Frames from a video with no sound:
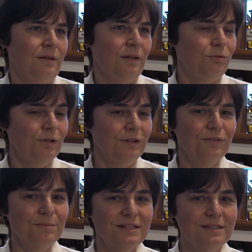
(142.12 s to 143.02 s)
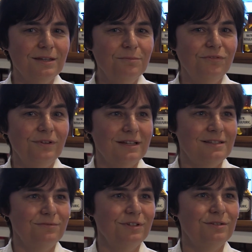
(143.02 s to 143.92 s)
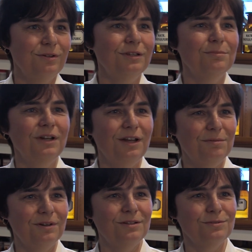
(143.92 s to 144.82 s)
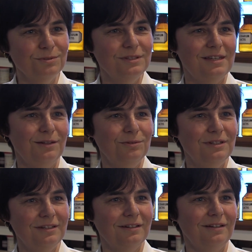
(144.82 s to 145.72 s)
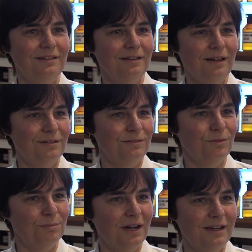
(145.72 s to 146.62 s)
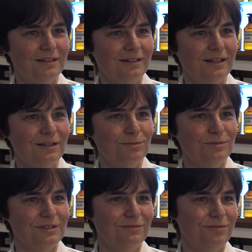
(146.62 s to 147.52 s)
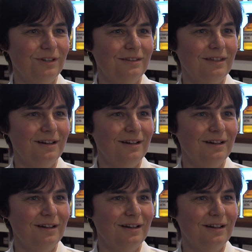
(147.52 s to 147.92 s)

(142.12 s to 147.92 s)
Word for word: Natürlich, wenn man sich impfen lassen will, sollte man aber gesund sein und nicht gerade einen normalen Erkältungsinfekt